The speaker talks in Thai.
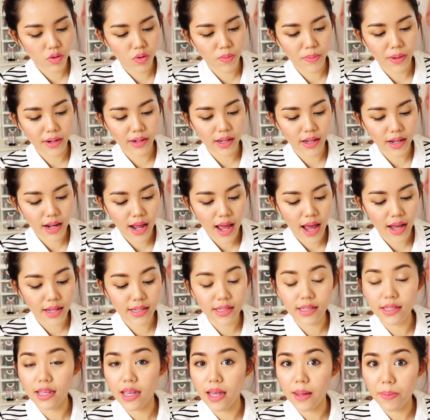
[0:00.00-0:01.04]
มันกลา
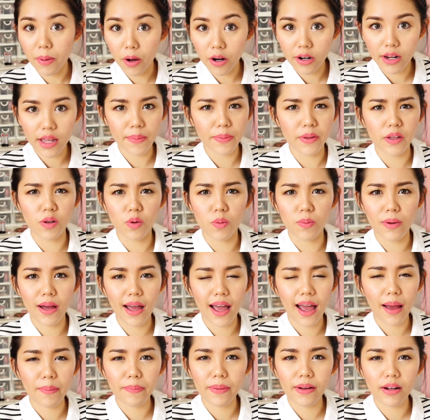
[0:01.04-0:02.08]
งๆสีพอดีผิวมา
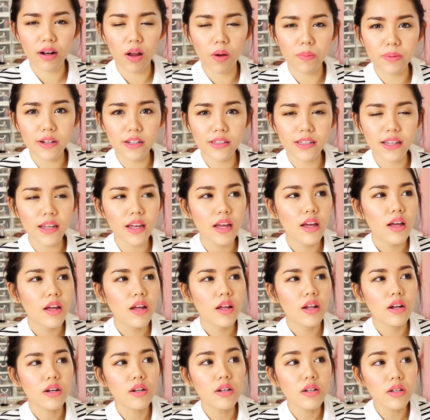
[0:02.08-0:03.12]
กเป็นรองพื้นที่
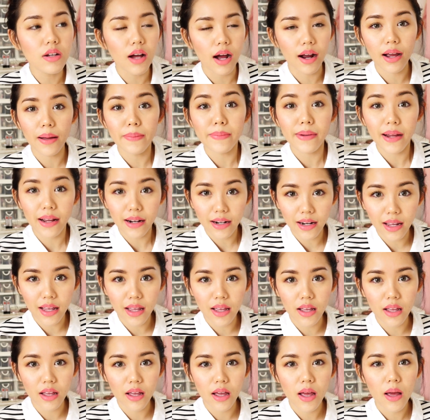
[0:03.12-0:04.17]
เหลืองกำลังดี
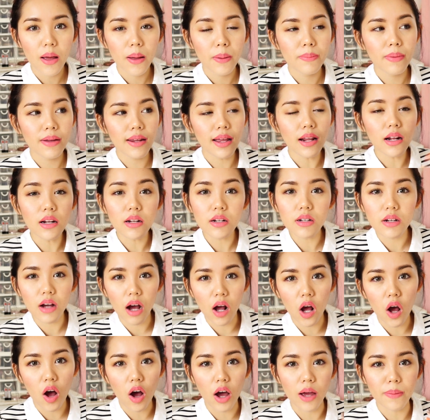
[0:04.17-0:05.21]
ไม่ได้เหลือง
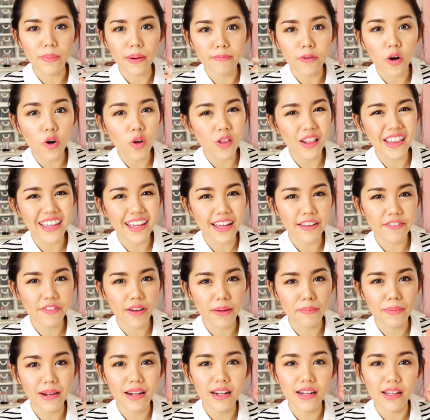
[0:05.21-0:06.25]
อ่อยแบบโอลีฟแบ
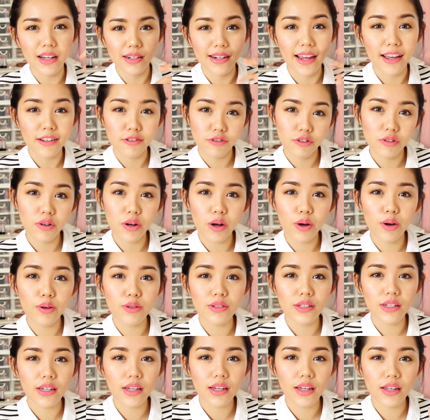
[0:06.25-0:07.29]
บเป็นเหลืองเนเชอรัล
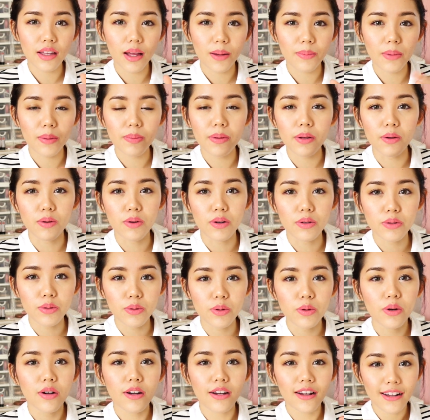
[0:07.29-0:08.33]
ที่ทำให้ผิวเราดู
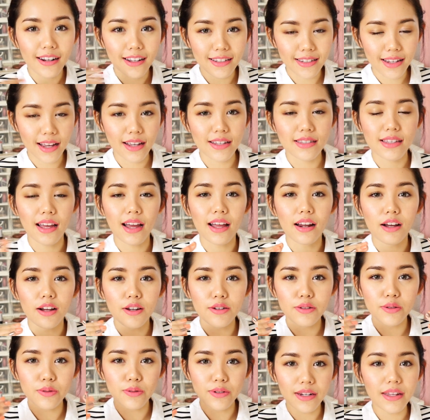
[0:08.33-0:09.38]
กระจ่างใสแล้วเรา
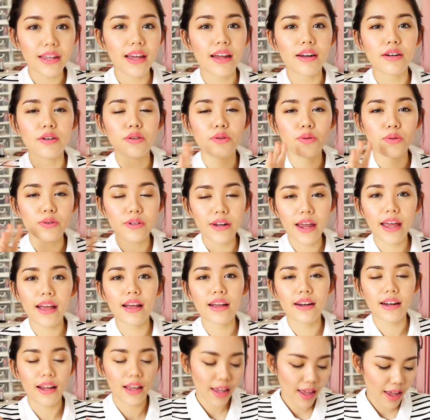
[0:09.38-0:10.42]
ดูเนียนดูเด้ง
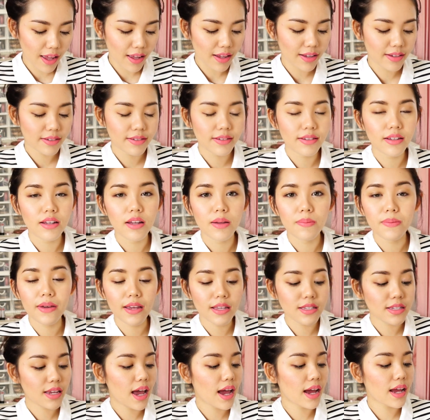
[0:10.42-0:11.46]
นะคะพี่
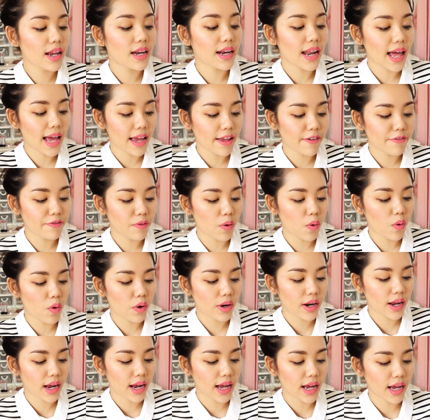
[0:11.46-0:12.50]
ใช้ไลท์โฟน
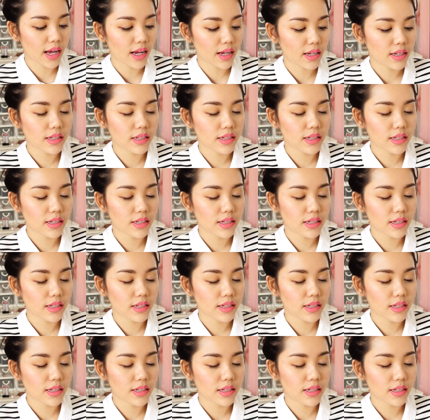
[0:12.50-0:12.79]
นะคะ